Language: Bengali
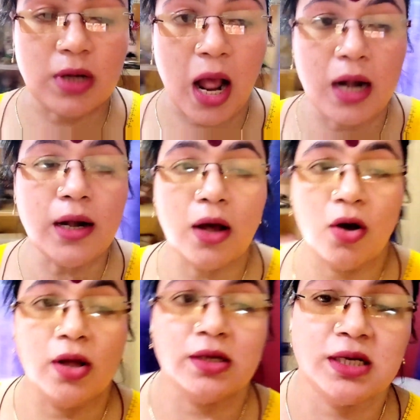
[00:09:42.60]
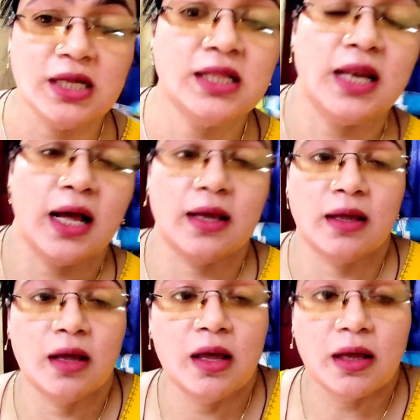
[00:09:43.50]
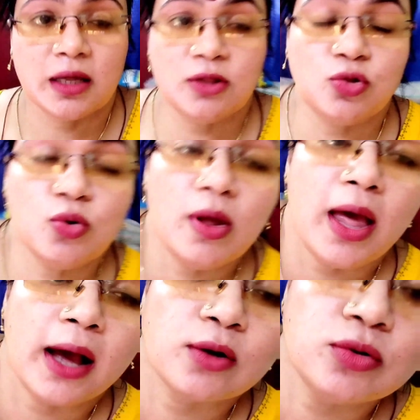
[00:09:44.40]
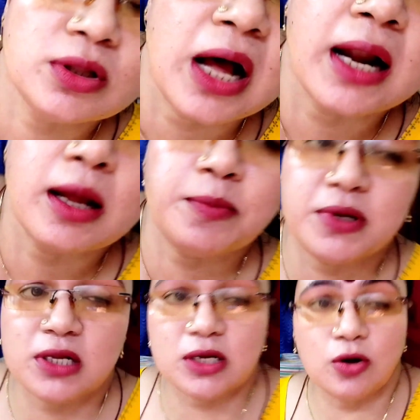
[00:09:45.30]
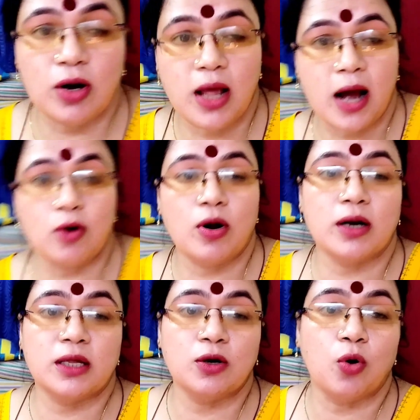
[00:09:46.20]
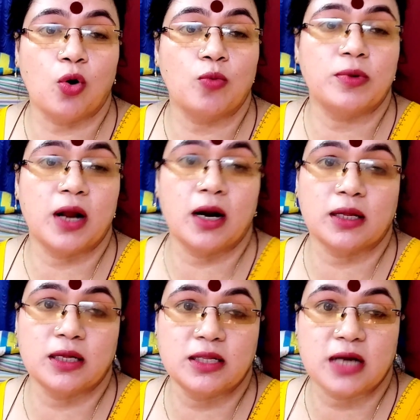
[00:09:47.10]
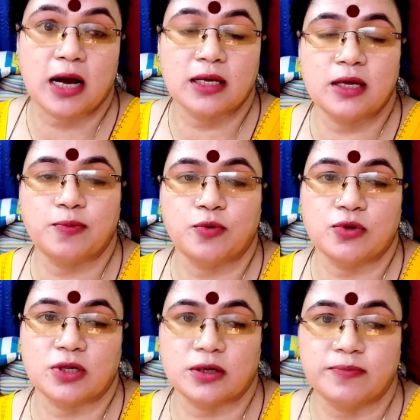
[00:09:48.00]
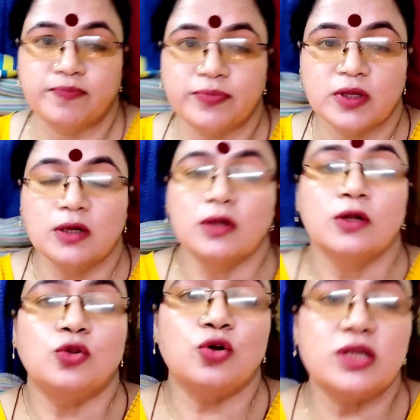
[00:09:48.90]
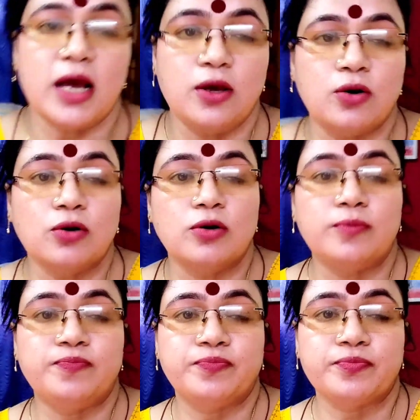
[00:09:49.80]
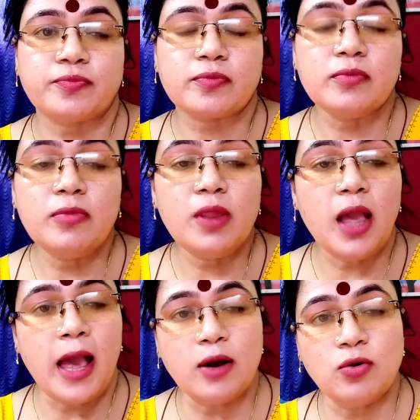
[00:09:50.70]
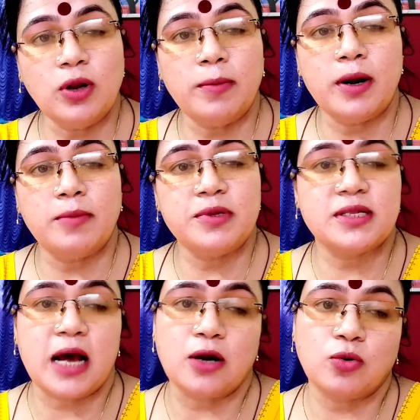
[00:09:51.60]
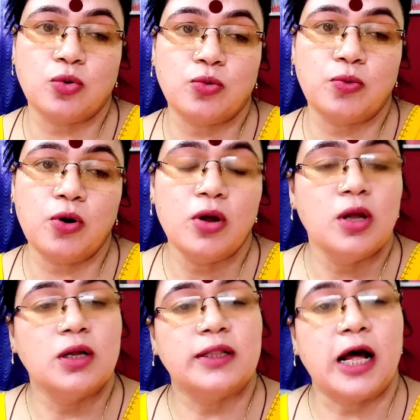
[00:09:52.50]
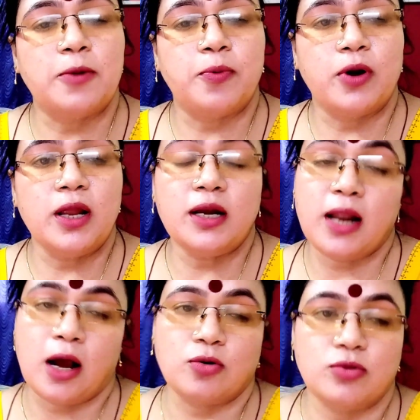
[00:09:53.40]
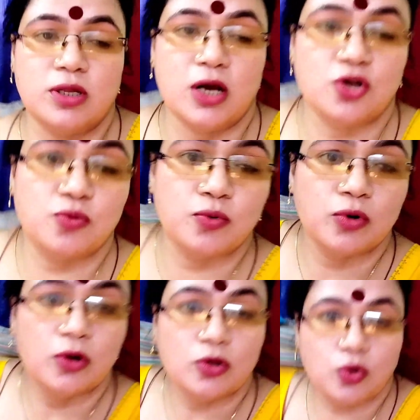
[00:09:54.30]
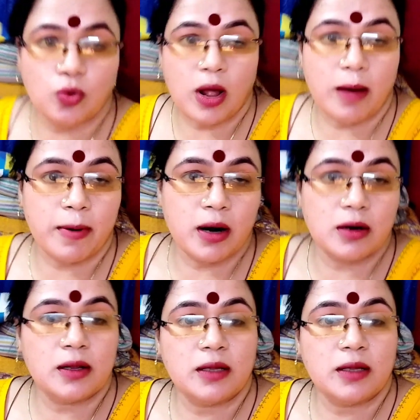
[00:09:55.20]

ঠান্ডা হয় শীত লাগে কিন্তু এখন তা না বৃষ্টি হলে আরও আর কি গরমটা আর কি জাগিয়ে পড়ছে তো যাই হোক এখন আবার আমি স্নান করব তারপরে ঠাকুর দিয়ে আসবো তো ওরা আবার